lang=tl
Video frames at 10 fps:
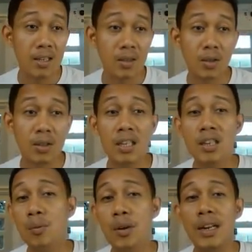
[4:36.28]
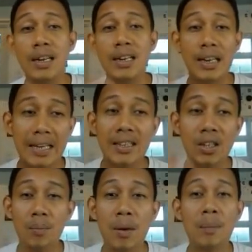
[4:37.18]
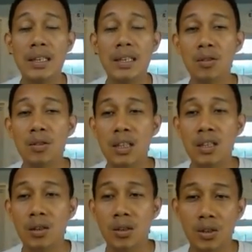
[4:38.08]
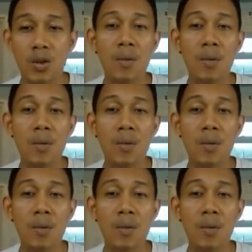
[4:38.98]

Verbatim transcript: So, hindi nyo na po kailangan ng ID yung ipapakita nyo dito. So,